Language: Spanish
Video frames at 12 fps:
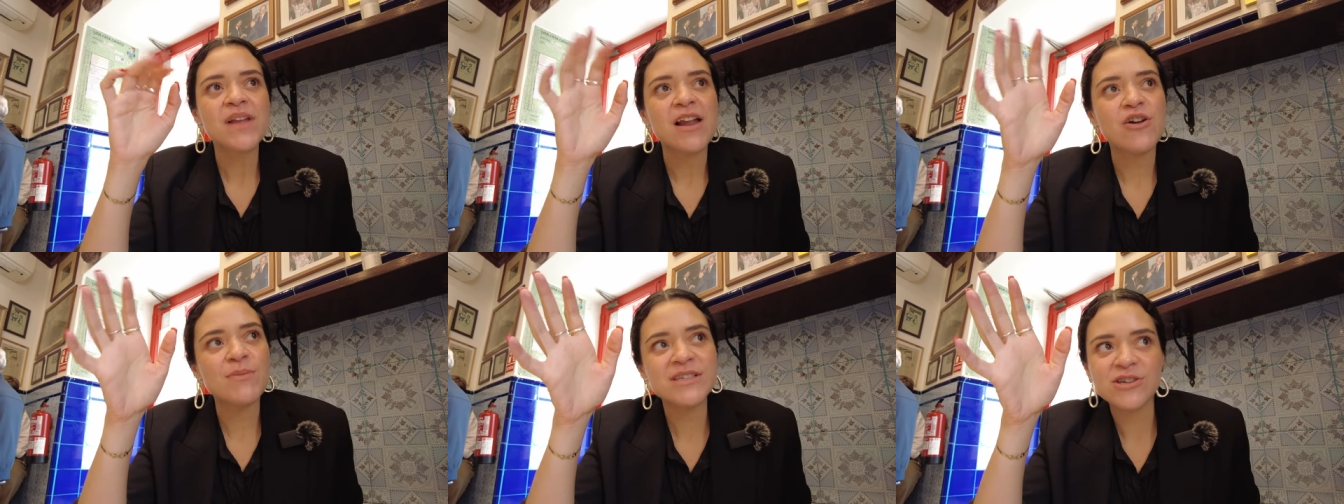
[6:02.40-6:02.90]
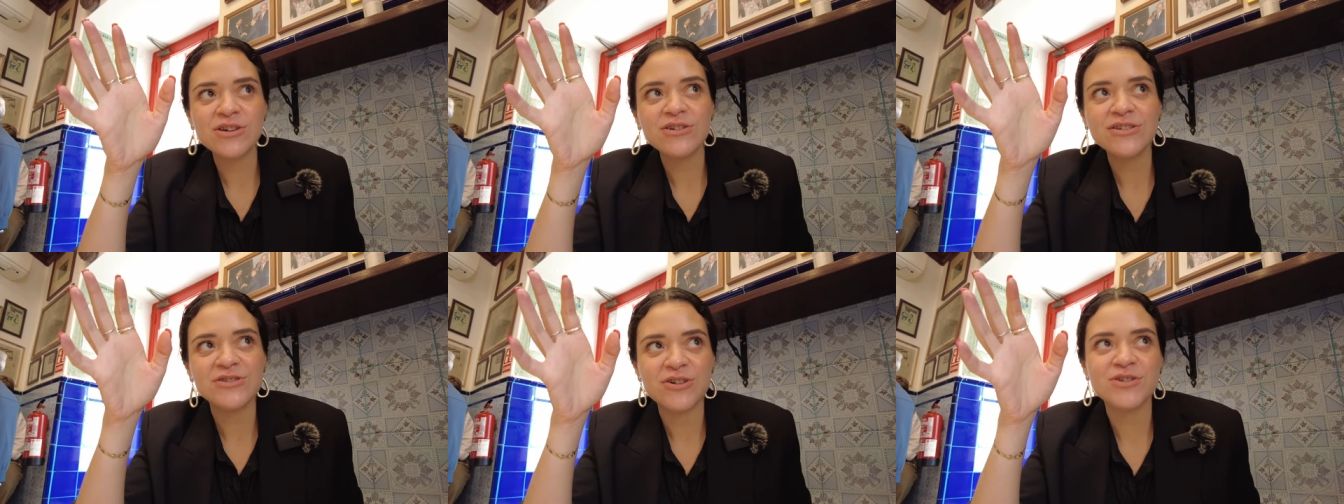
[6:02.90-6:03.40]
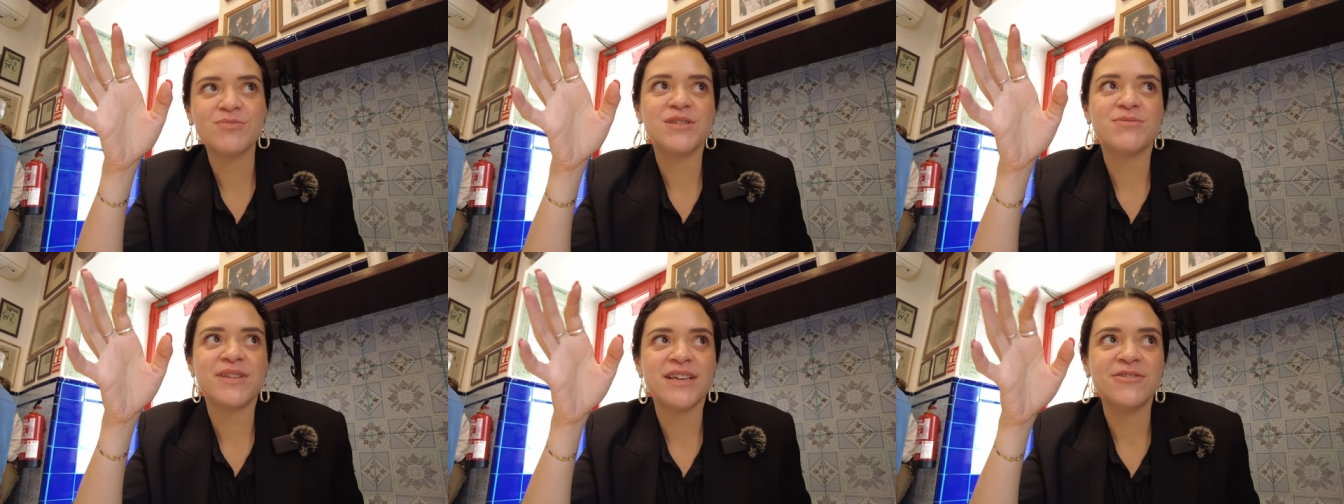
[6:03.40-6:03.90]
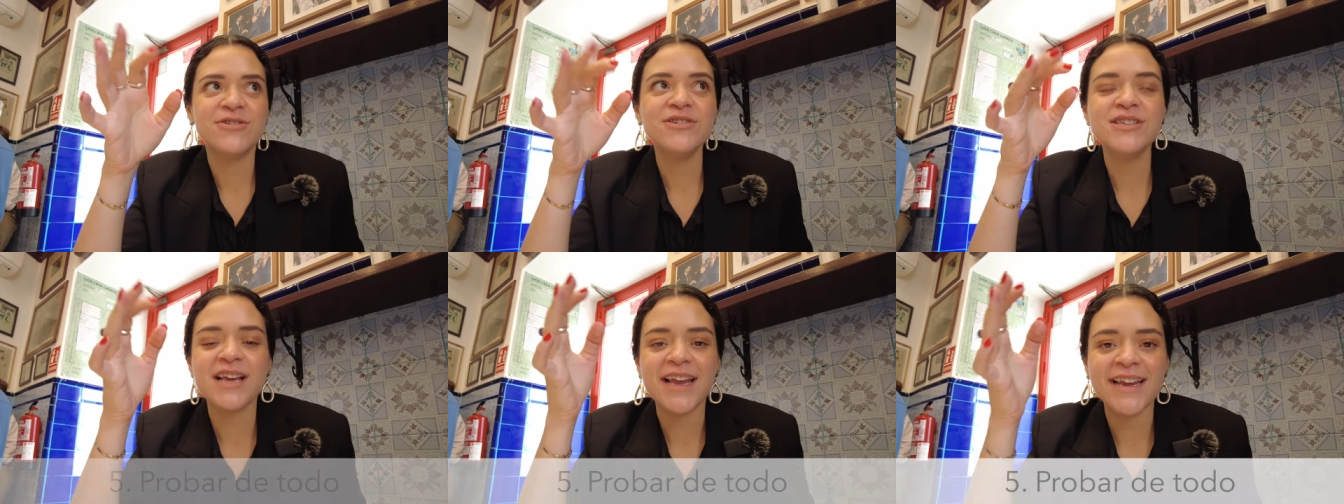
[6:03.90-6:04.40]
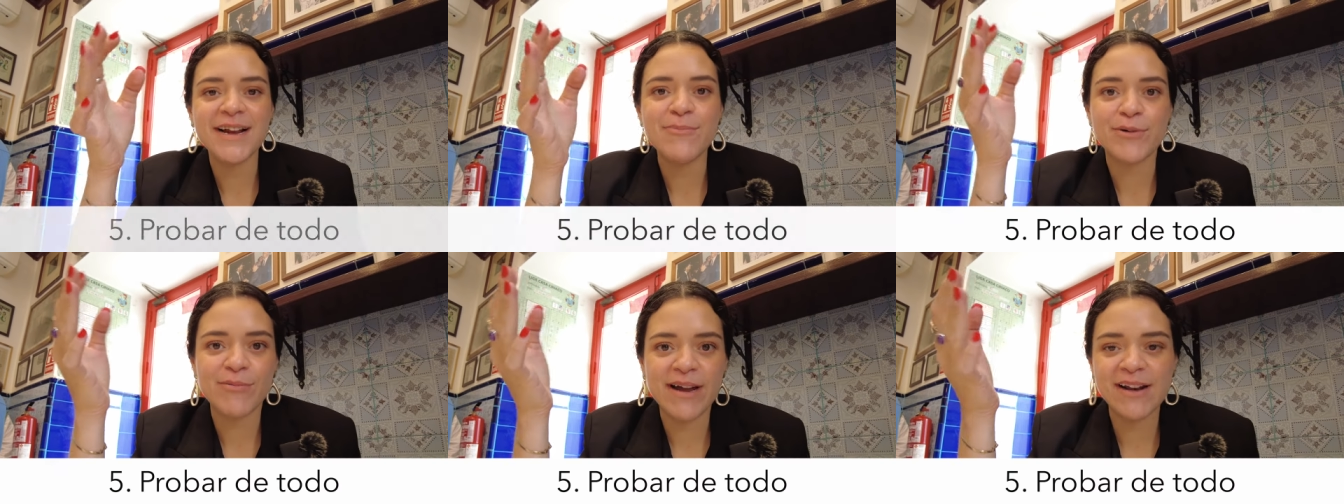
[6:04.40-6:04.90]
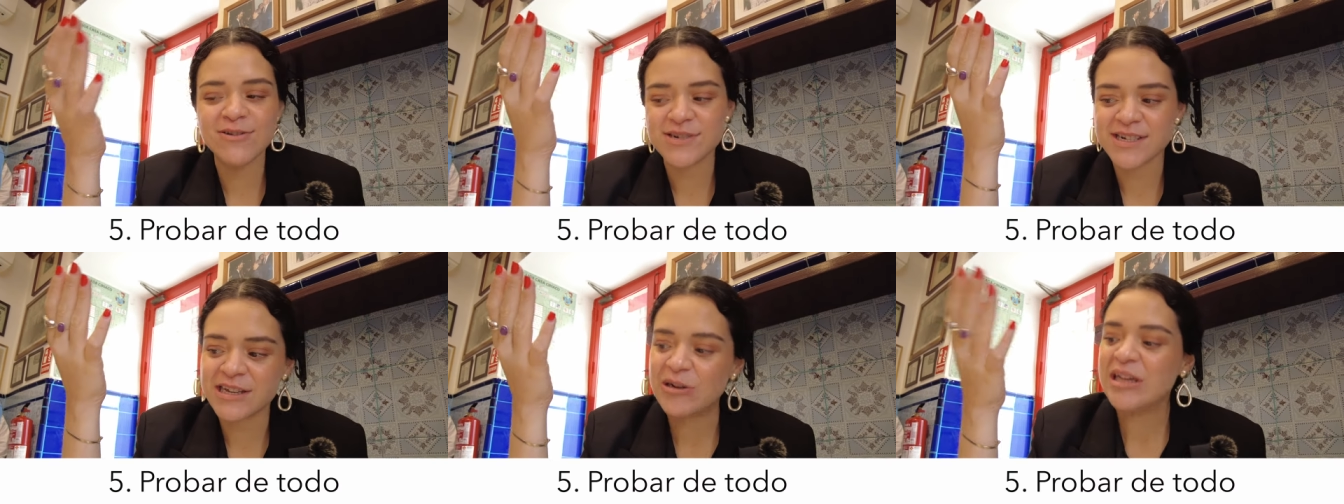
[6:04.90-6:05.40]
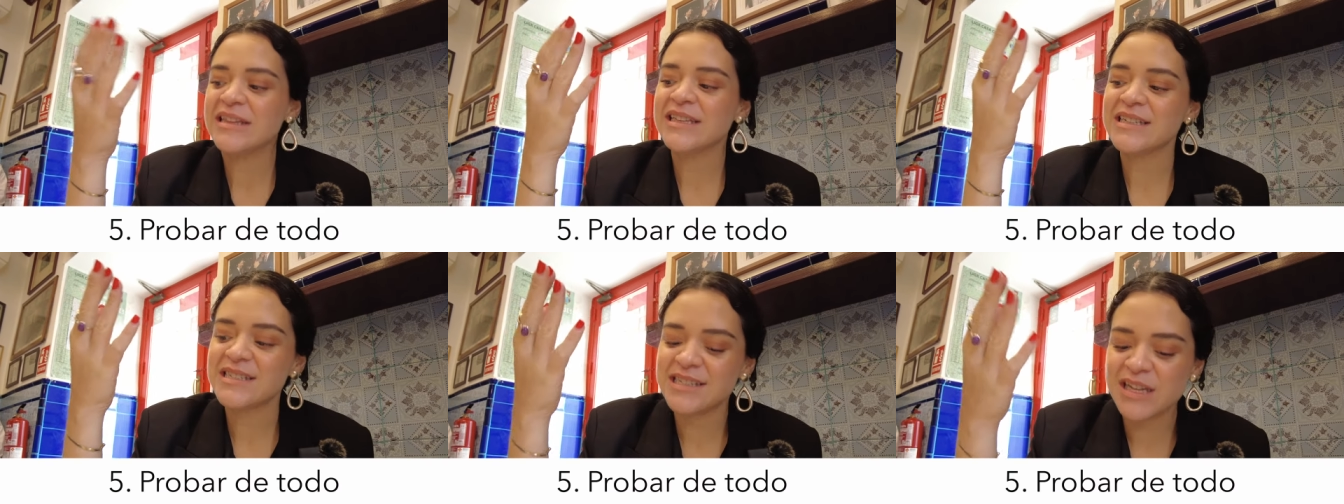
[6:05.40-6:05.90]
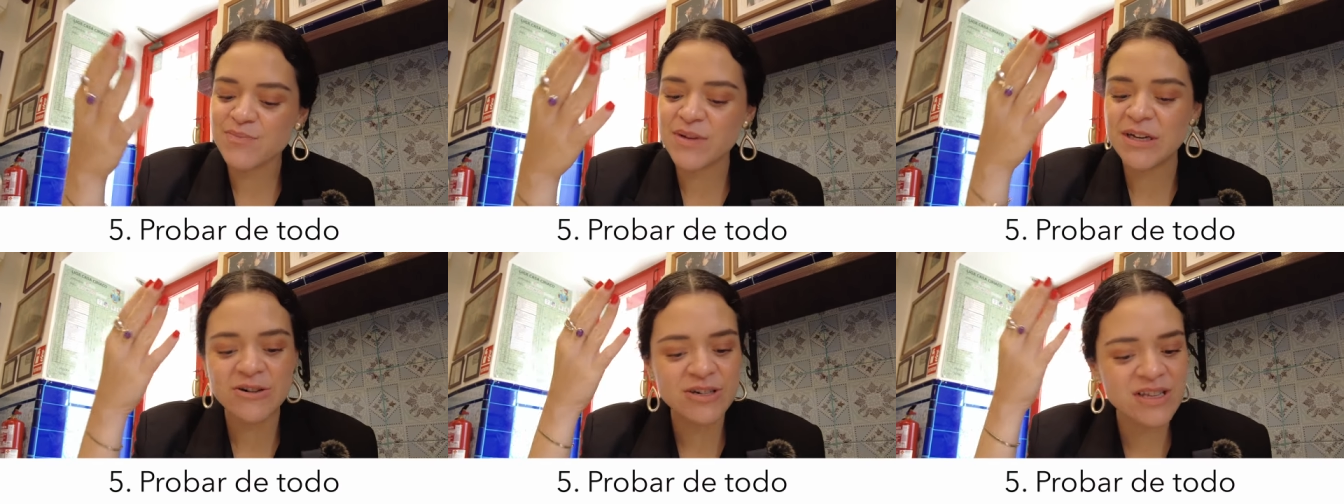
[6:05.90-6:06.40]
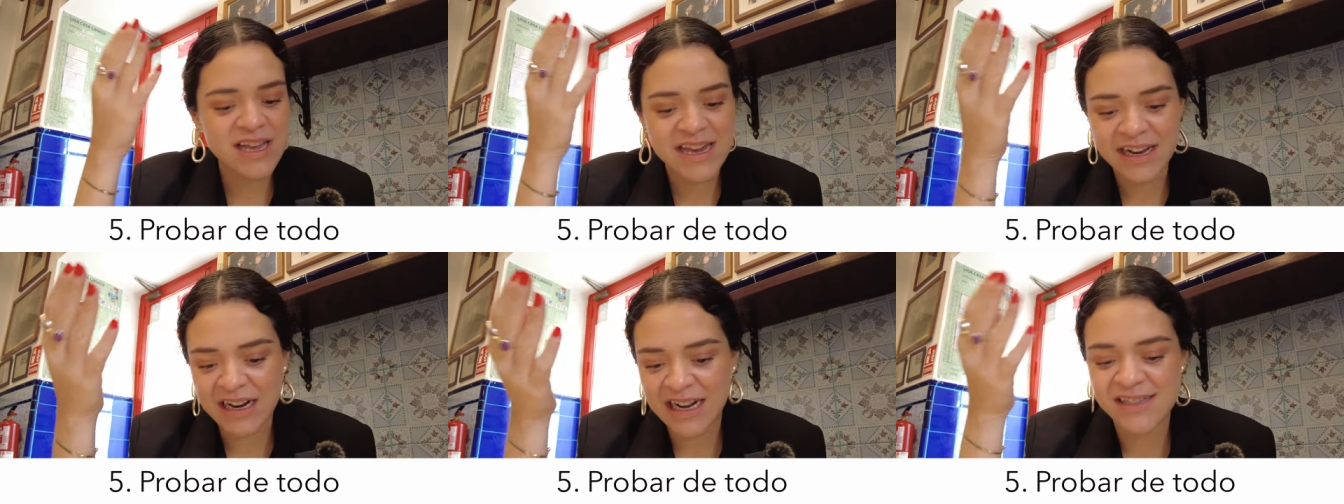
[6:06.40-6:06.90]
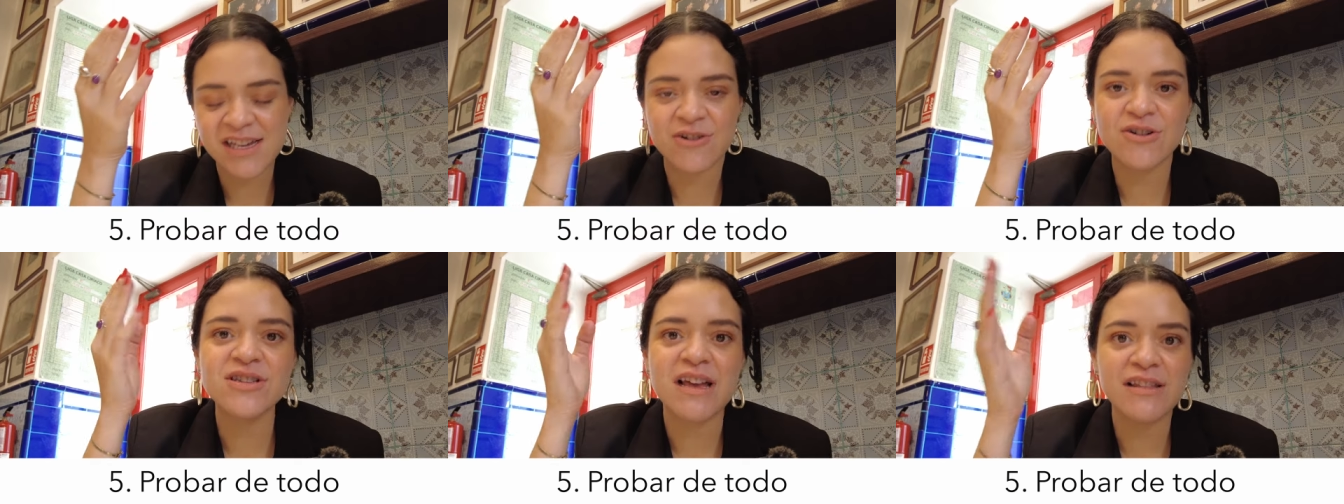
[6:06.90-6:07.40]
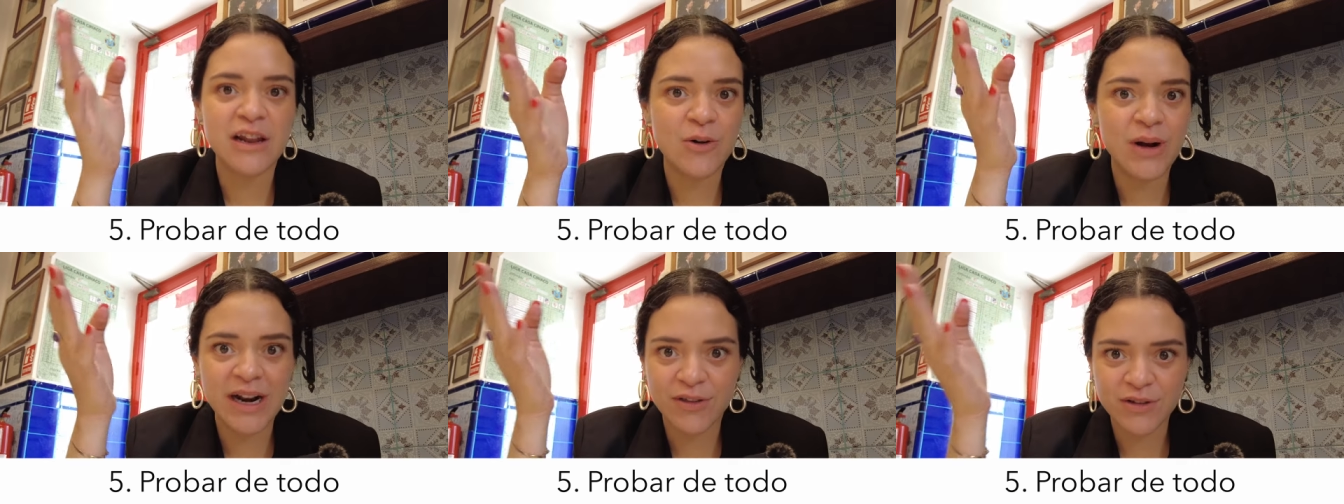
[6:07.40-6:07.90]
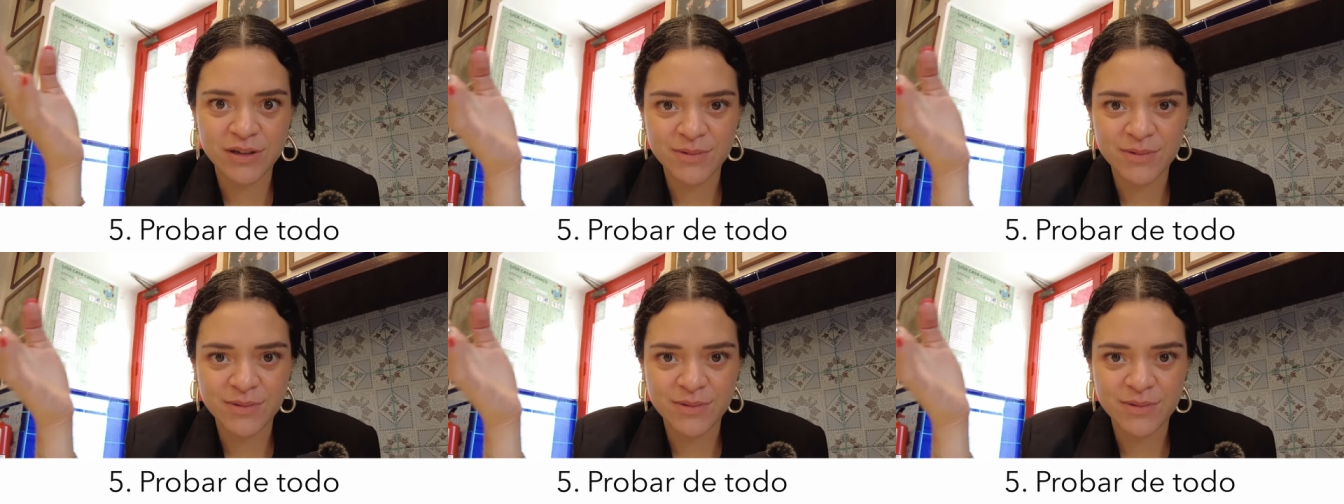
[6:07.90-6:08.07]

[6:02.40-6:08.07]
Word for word: lo menciono en todos mis videos, ir a probar los restaurantes típicos y clásicos del lugar donde